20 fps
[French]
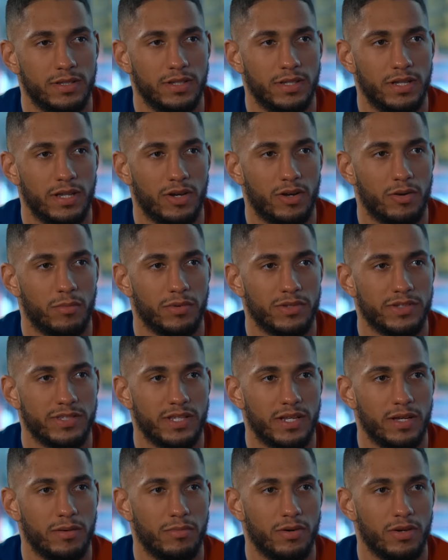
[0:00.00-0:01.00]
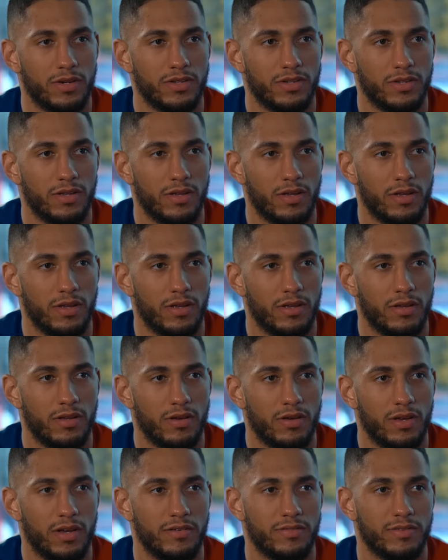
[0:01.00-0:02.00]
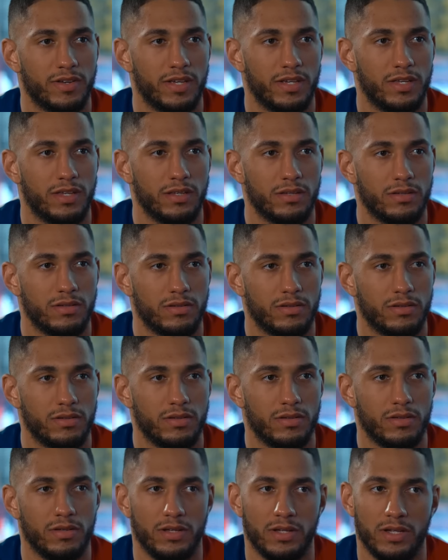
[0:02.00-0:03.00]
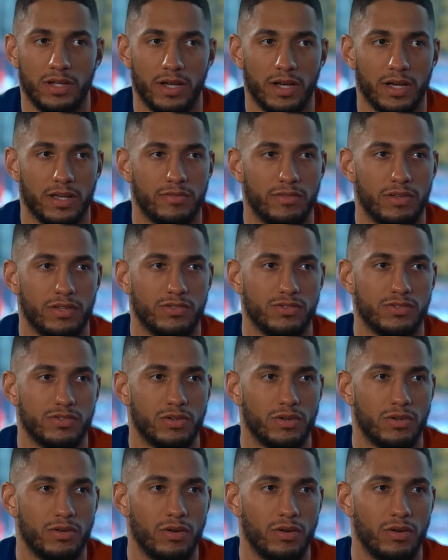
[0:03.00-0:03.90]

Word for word: Il a commencé la boxe euh, en Afrique, il est arrivé jusqu'en